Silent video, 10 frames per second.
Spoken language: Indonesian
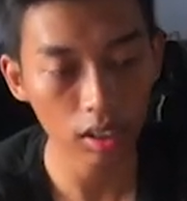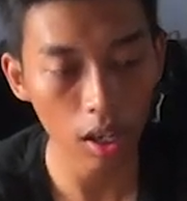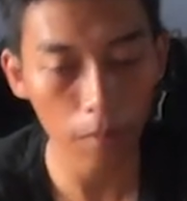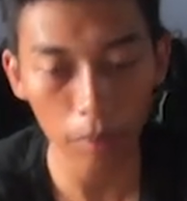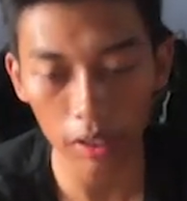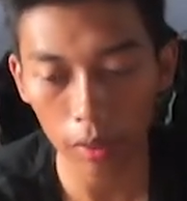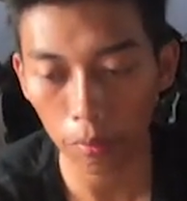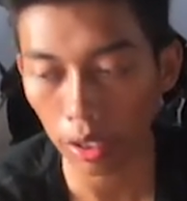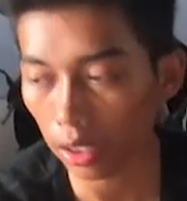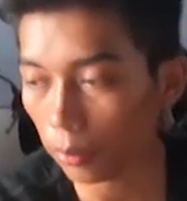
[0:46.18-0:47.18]
Senapan yang
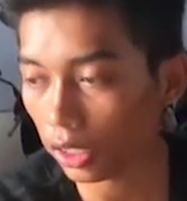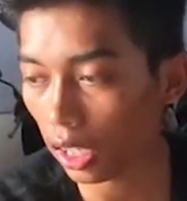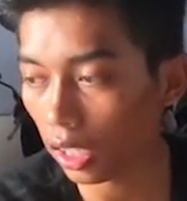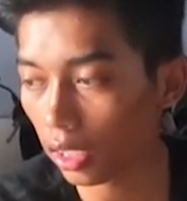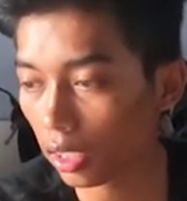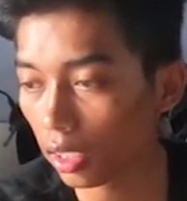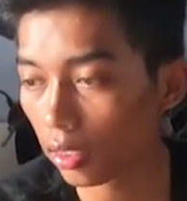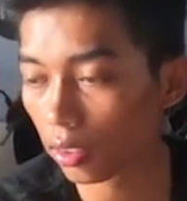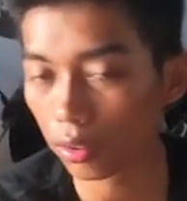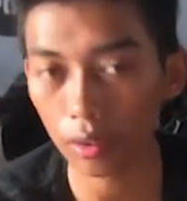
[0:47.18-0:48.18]
mantap sekali ini,
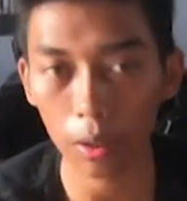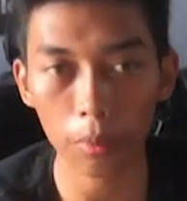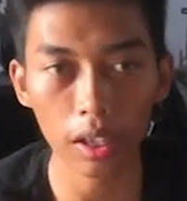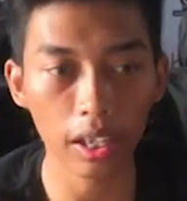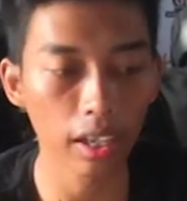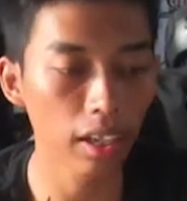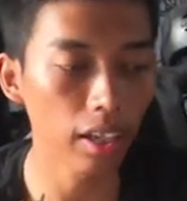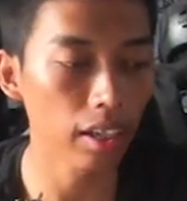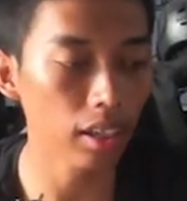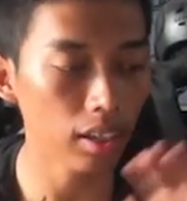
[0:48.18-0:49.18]
sudah
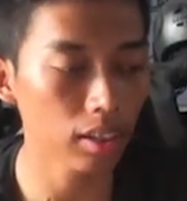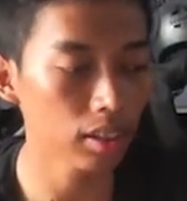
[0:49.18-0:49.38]
melegenda ya.